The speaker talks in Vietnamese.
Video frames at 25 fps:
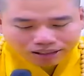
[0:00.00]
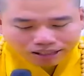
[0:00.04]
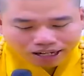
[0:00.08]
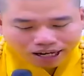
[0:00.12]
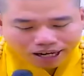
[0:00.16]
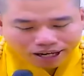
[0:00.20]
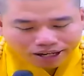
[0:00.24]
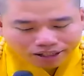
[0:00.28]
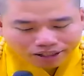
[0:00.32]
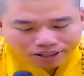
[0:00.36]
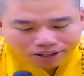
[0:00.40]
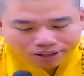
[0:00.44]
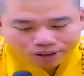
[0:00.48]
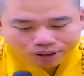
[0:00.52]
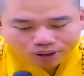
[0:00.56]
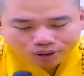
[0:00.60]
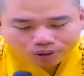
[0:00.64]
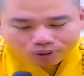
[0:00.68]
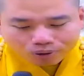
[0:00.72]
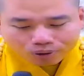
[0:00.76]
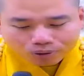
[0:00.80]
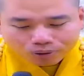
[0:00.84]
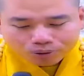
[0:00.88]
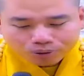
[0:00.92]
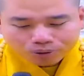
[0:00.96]
hay
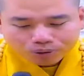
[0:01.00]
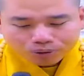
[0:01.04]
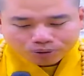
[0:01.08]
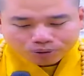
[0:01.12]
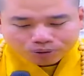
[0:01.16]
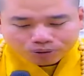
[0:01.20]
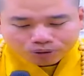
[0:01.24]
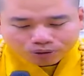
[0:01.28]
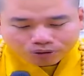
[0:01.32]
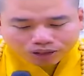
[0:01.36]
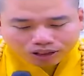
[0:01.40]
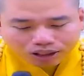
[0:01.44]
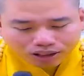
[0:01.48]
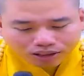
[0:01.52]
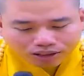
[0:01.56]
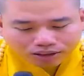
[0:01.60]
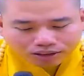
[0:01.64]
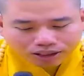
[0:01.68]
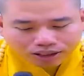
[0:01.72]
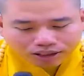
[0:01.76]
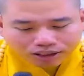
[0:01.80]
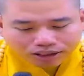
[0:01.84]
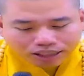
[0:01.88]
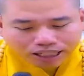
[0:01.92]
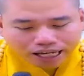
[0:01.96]
dù đức
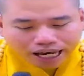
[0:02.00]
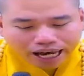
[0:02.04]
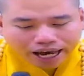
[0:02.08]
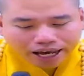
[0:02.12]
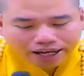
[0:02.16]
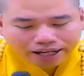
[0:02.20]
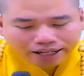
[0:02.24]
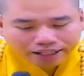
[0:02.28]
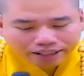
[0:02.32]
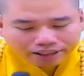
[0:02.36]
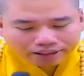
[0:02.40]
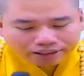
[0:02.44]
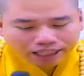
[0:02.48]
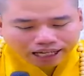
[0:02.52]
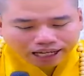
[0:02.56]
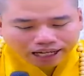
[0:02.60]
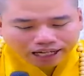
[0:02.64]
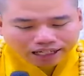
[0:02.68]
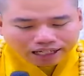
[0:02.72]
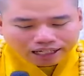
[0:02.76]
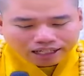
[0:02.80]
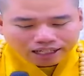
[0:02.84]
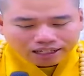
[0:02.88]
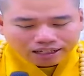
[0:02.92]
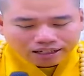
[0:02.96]
thích ca hiện
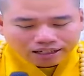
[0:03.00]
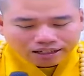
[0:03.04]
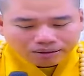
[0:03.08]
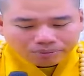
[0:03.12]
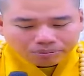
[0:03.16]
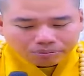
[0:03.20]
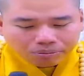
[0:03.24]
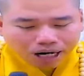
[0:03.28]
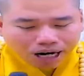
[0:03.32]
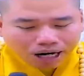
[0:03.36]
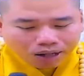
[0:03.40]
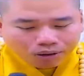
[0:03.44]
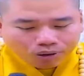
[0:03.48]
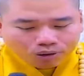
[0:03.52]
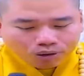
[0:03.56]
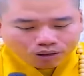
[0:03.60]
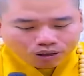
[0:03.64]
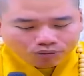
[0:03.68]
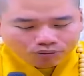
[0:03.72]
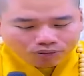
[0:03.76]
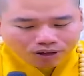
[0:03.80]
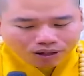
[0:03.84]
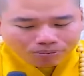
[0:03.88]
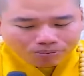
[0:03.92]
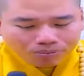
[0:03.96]
thân bảo
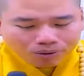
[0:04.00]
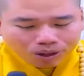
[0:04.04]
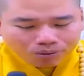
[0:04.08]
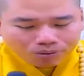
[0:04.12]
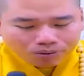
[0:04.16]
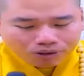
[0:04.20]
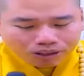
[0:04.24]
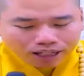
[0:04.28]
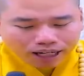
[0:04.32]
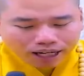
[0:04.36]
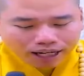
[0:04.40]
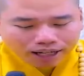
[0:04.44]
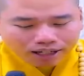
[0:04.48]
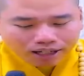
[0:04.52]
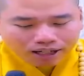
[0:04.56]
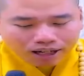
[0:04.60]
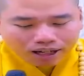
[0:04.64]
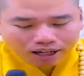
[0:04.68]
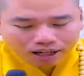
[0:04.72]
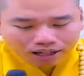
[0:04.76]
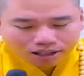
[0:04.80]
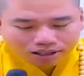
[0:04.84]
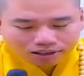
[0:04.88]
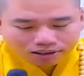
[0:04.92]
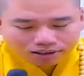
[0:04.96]
có pháp môn khác
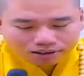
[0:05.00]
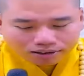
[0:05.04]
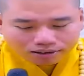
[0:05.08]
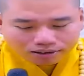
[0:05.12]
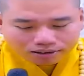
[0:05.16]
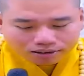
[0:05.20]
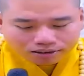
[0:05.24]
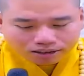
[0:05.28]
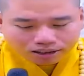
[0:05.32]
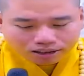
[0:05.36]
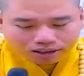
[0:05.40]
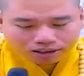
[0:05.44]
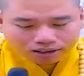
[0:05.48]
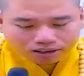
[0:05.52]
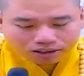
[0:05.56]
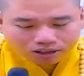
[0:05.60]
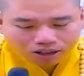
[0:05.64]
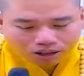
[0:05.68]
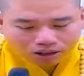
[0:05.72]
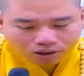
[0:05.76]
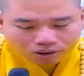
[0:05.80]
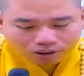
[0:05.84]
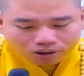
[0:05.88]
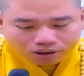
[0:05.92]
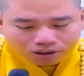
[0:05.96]
hơn tịnh
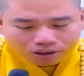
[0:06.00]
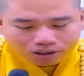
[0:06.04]
độ